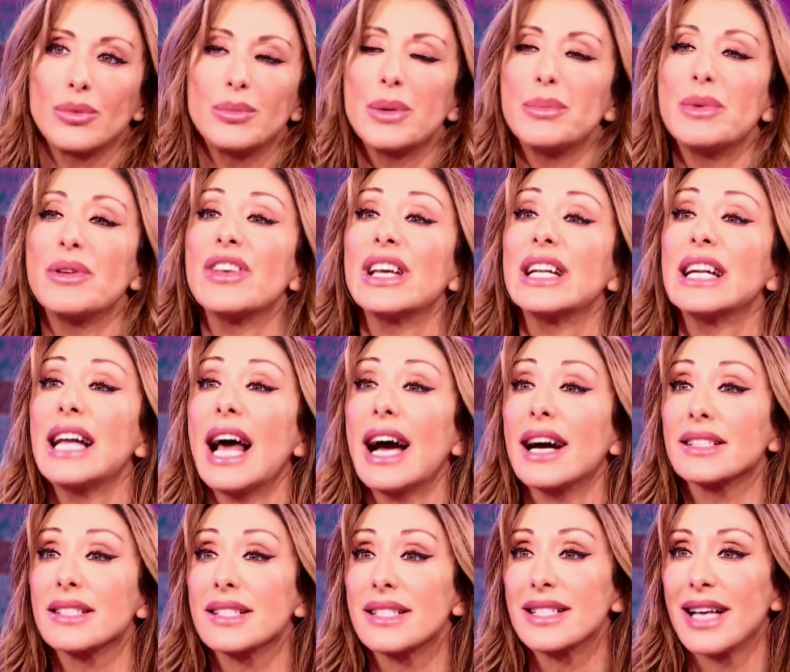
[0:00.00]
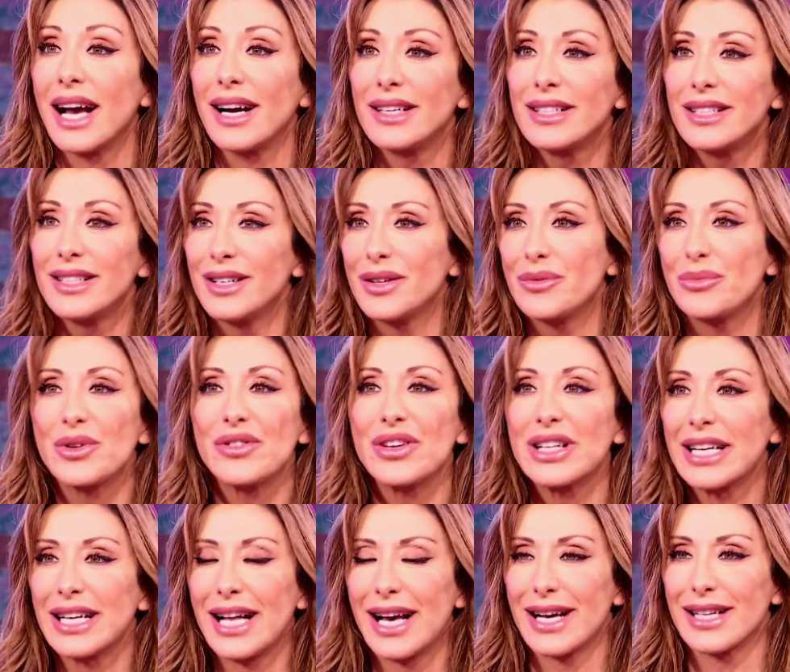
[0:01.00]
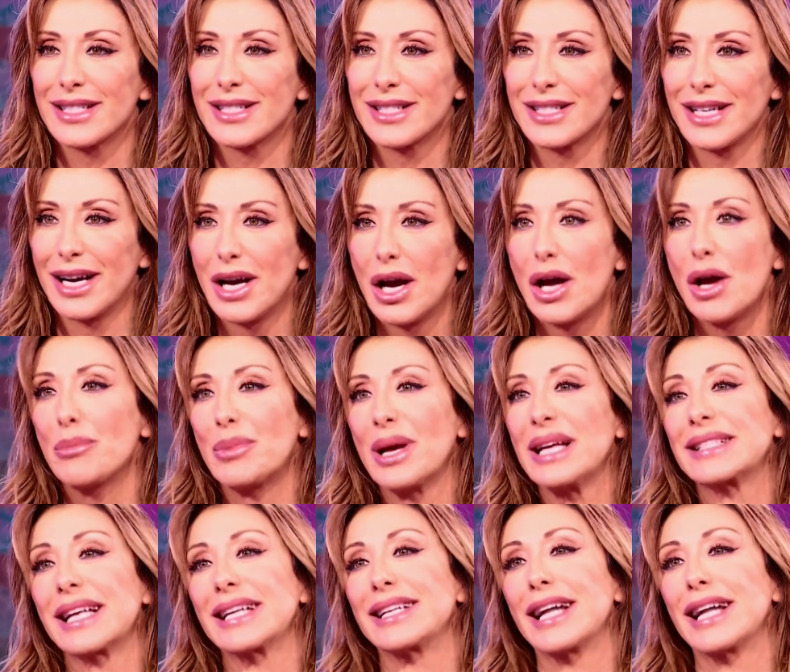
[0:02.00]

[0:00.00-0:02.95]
mi viene l'ansia. Ecco. Mi viene ecco. l'ansia. Me... Pensa